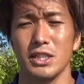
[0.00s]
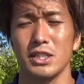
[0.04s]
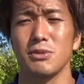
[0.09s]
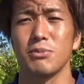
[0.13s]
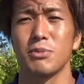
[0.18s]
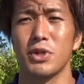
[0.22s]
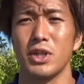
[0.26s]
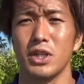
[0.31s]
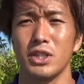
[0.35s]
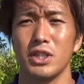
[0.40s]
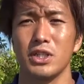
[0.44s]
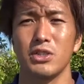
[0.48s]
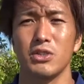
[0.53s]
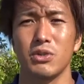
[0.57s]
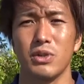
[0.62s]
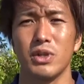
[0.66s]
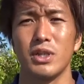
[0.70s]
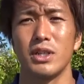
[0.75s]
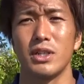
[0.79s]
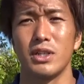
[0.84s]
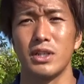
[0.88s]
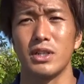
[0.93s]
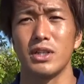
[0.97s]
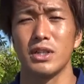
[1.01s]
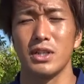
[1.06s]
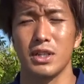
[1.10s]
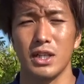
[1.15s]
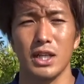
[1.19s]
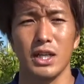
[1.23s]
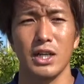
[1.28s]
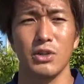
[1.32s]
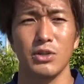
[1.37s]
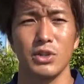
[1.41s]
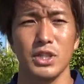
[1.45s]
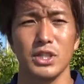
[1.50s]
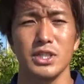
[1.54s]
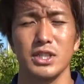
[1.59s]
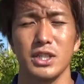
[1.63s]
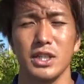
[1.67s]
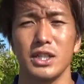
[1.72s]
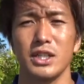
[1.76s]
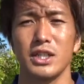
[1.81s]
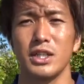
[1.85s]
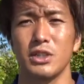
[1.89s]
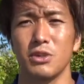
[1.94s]
ンスをもらえた人は結果を出し
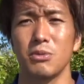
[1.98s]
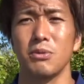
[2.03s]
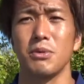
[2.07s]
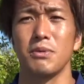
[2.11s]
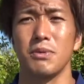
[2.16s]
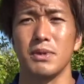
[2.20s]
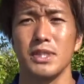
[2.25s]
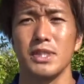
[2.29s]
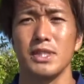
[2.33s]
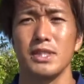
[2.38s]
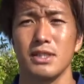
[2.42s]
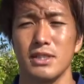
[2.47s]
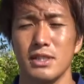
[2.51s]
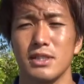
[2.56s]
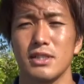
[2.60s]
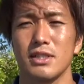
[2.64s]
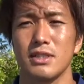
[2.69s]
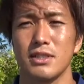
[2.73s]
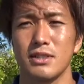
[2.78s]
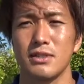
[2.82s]
ていきたいと思います。